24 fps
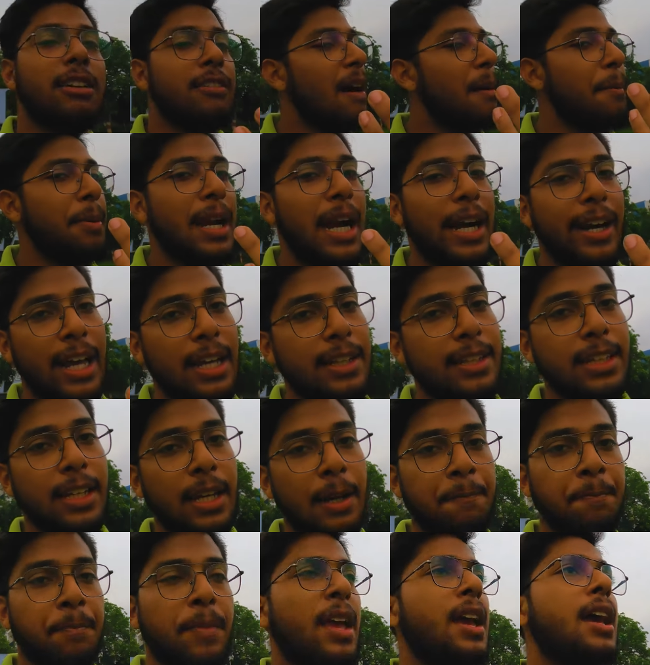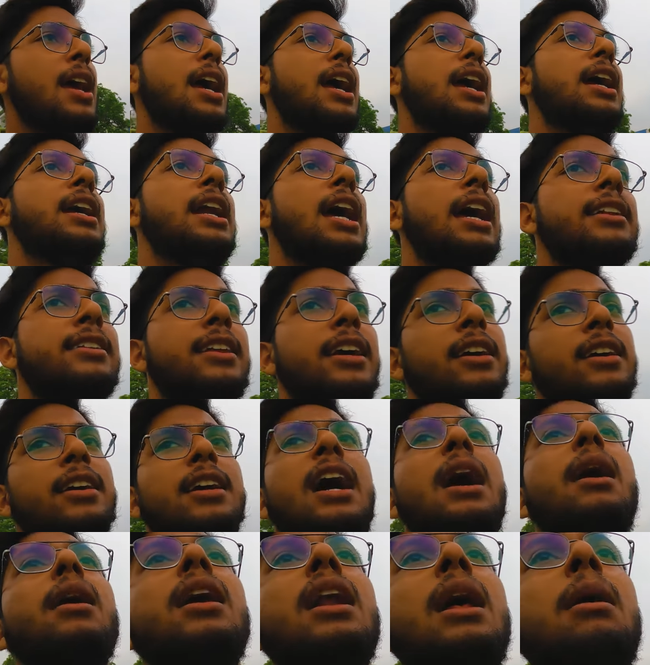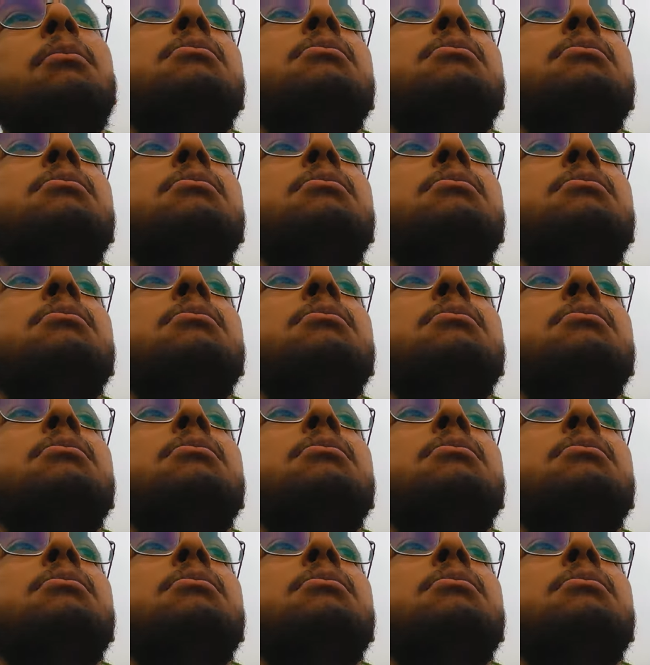बजे वहाँ पे लाइट आती है एंड आई थिंक अगर